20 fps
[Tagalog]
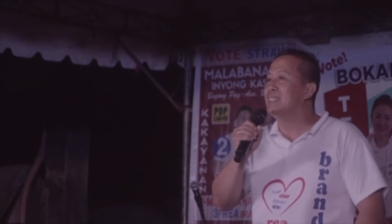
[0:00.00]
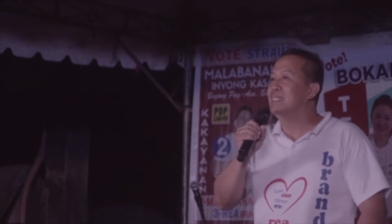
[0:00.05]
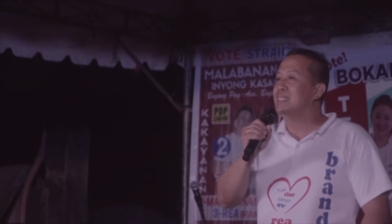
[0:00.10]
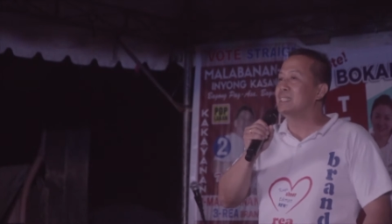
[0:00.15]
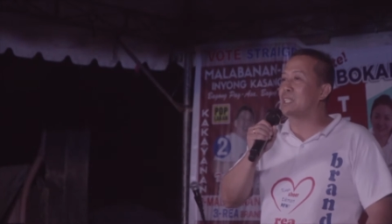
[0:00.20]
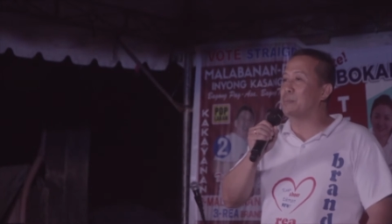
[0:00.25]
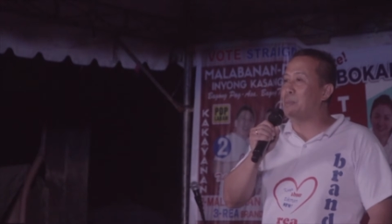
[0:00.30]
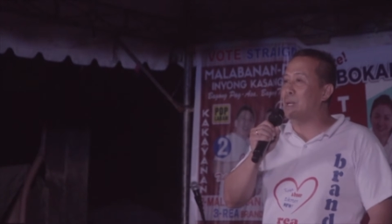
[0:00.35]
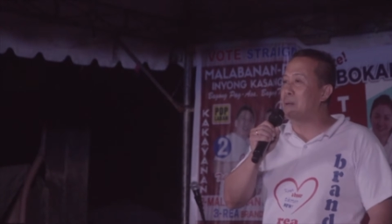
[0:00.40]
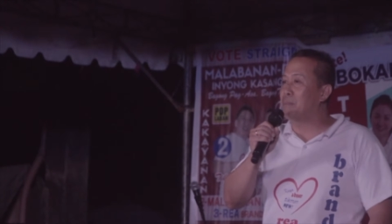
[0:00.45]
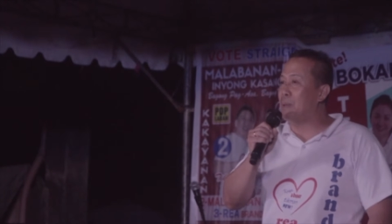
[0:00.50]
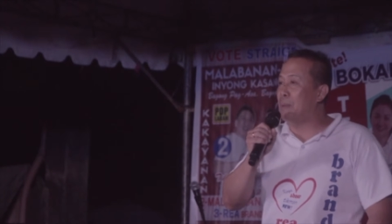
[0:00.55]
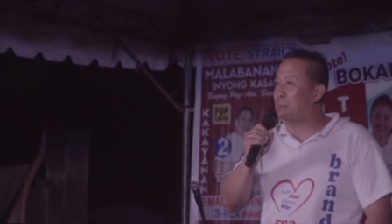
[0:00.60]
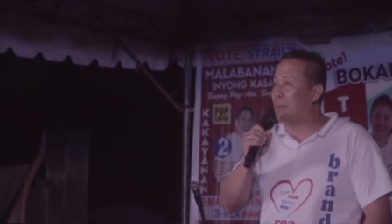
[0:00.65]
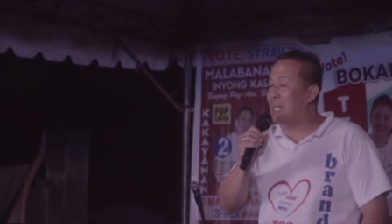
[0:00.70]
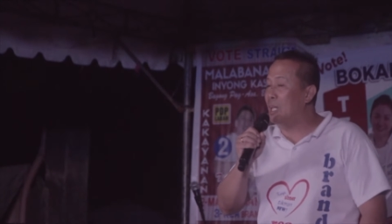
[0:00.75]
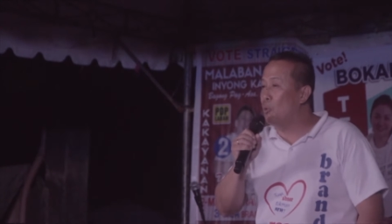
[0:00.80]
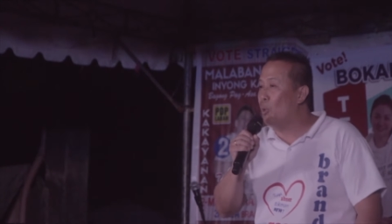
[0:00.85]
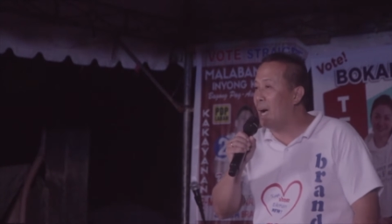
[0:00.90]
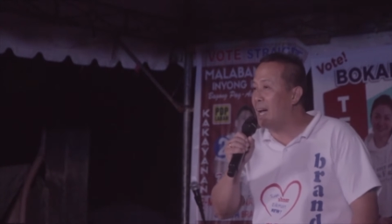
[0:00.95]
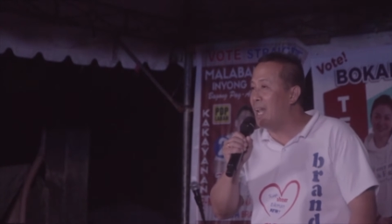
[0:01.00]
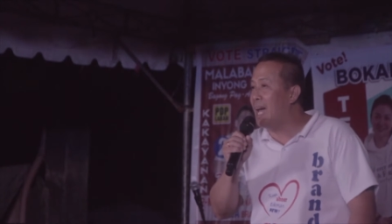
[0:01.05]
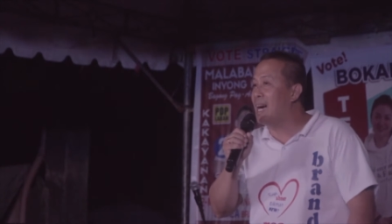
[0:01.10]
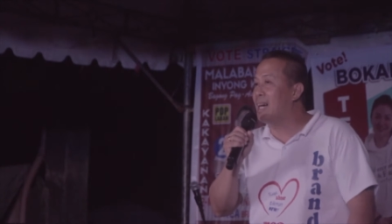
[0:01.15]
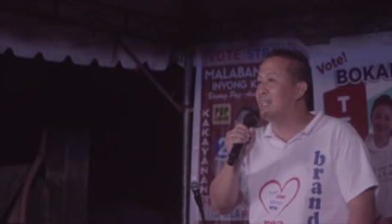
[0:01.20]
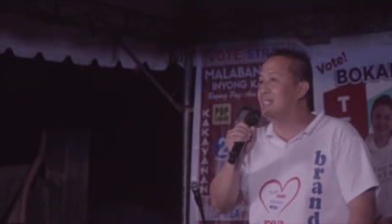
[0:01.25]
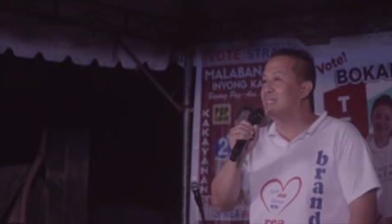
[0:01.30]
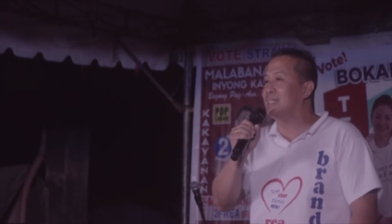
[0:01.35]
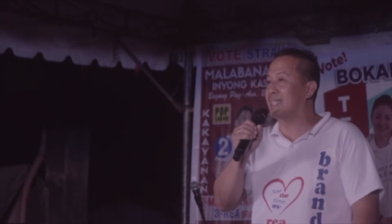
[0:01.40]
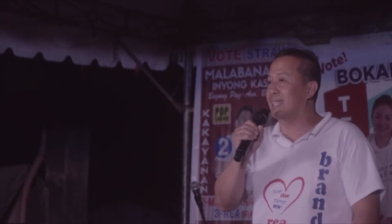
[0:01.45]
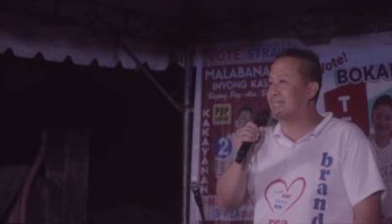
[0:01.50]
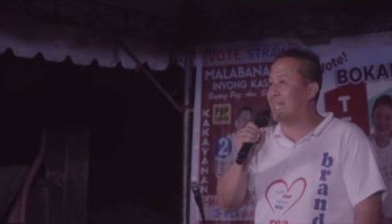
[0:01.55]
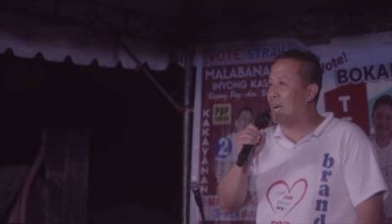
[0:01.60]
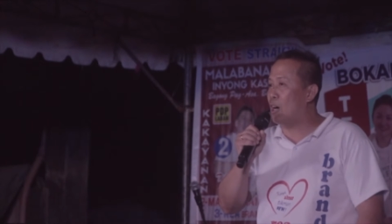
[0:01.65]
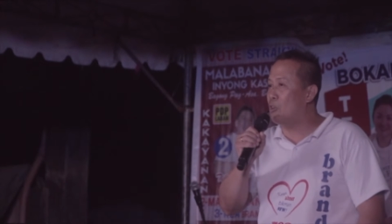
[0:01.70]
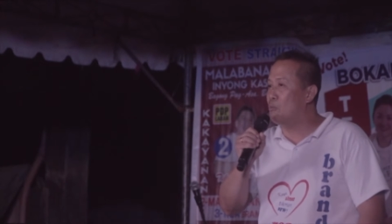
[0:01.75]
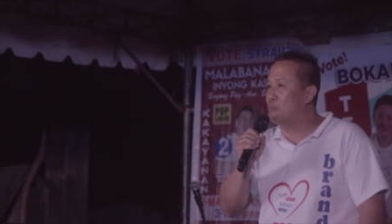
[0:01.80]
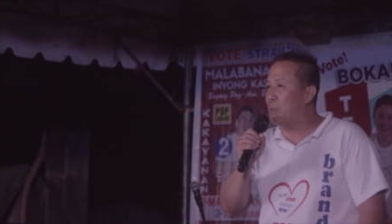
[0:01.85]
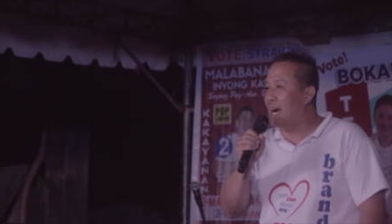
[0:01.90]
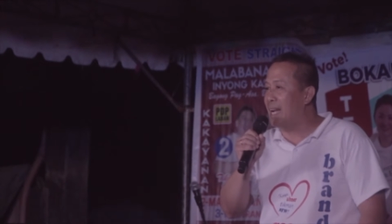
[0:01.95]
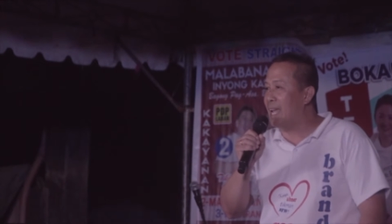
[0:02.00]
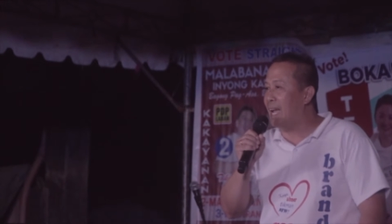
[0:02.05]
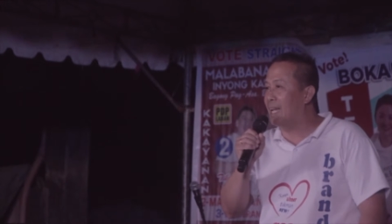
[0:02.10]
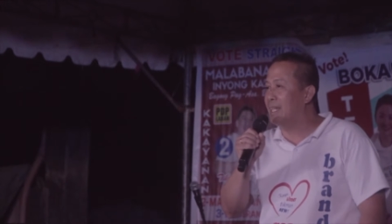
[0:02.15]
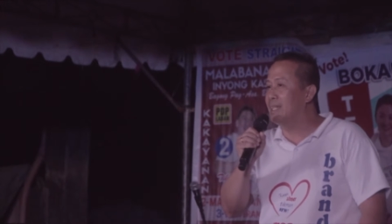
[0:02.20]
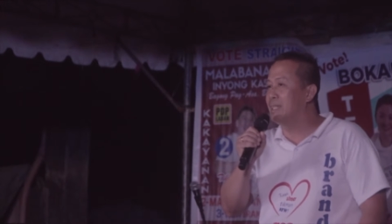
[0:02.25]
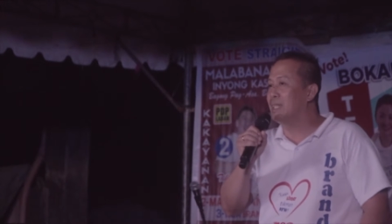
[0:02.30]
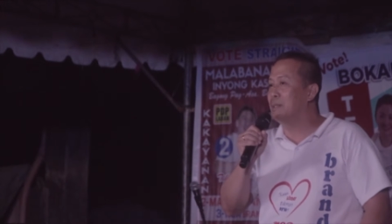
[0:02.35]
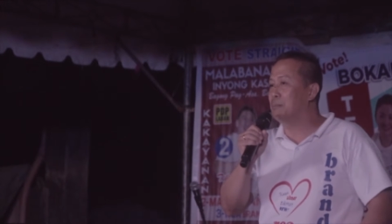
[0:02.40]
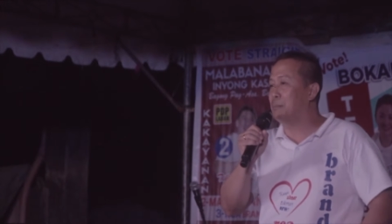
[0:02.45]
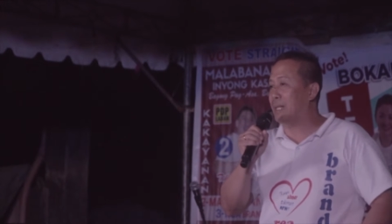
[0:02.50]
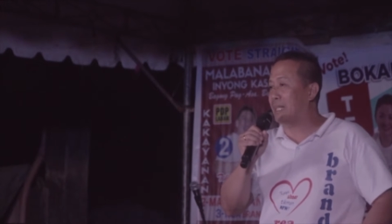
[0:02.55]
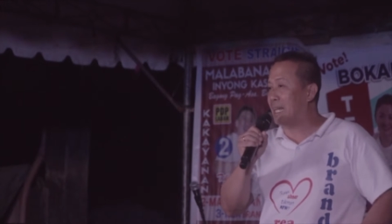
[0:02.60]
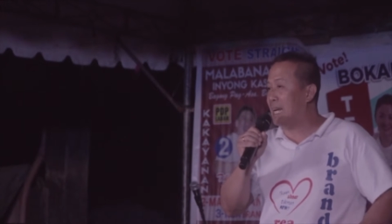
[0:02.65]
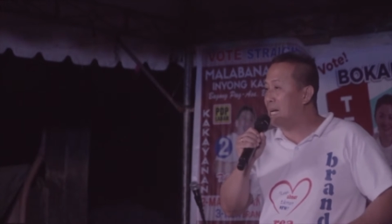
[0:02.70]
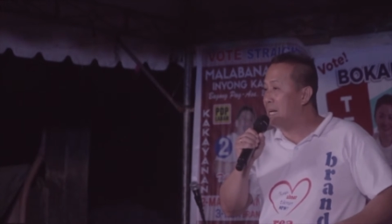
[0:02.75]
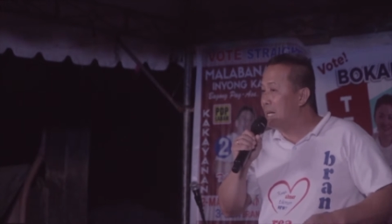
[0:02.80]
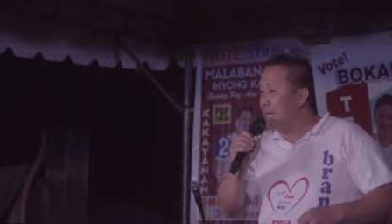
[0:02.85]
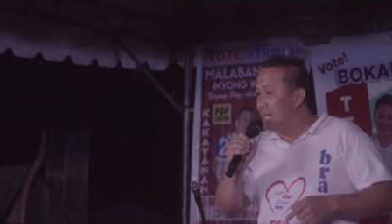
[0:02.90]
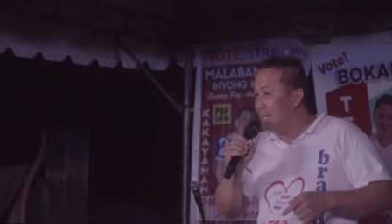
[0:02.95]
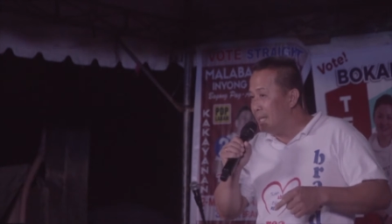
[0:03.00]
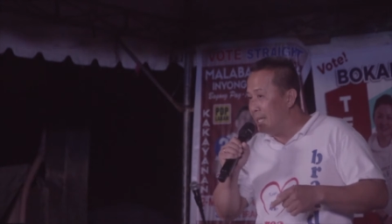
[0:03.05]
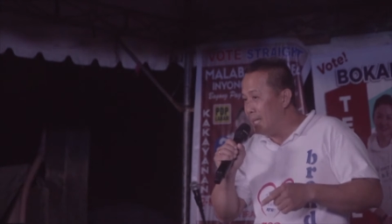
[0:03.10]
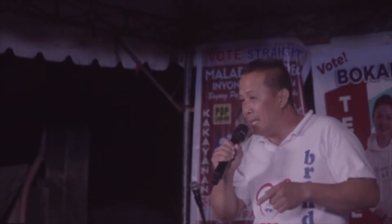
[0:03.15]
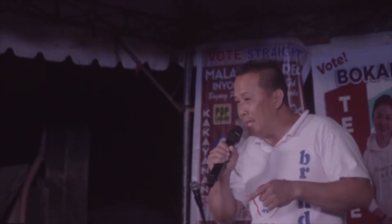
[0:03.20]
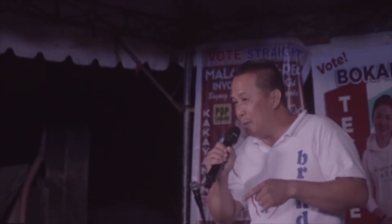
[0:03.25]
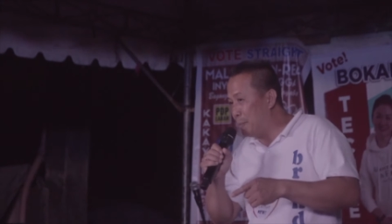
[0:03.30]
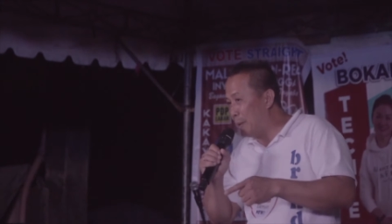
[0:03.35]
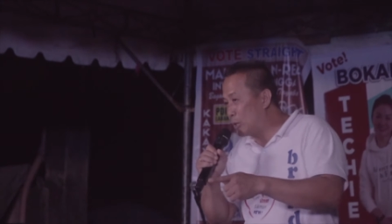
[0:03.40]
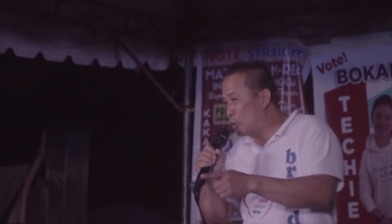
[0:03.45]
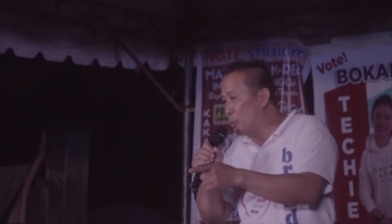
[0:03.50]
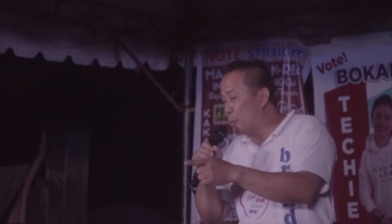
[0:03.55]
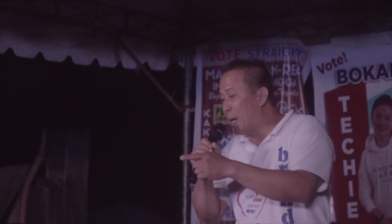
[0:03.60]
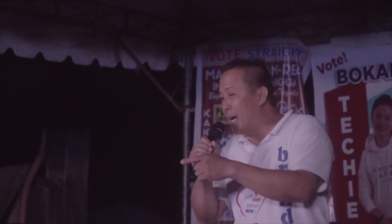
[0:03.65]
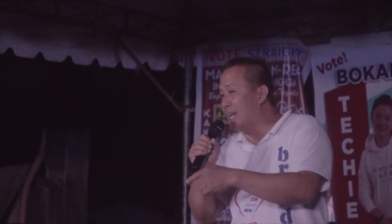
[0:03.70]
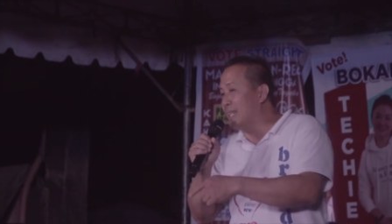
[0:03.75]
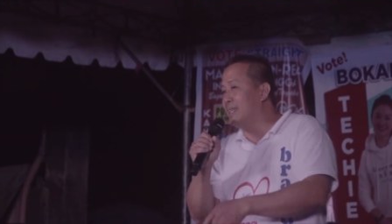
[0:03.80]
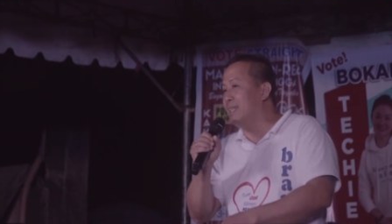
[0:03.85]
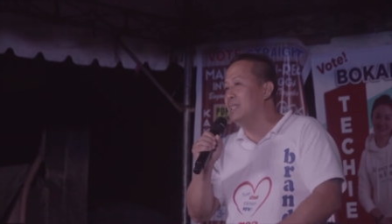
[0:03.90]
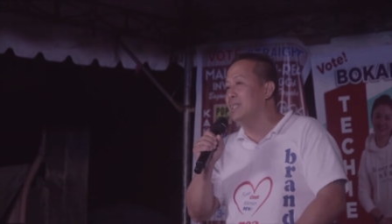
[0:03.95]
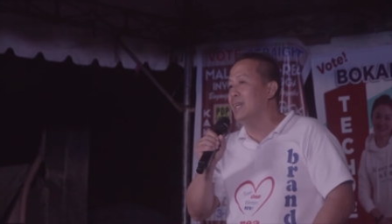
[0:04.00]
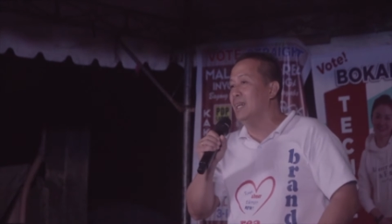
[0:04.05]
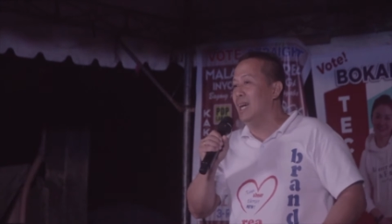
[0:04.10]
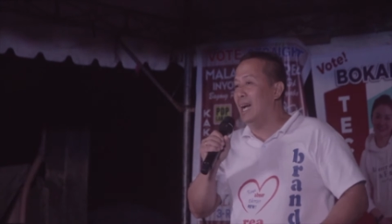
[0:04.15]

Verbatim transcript: sa pagpapaliwanag sa taong bayan para ipatupad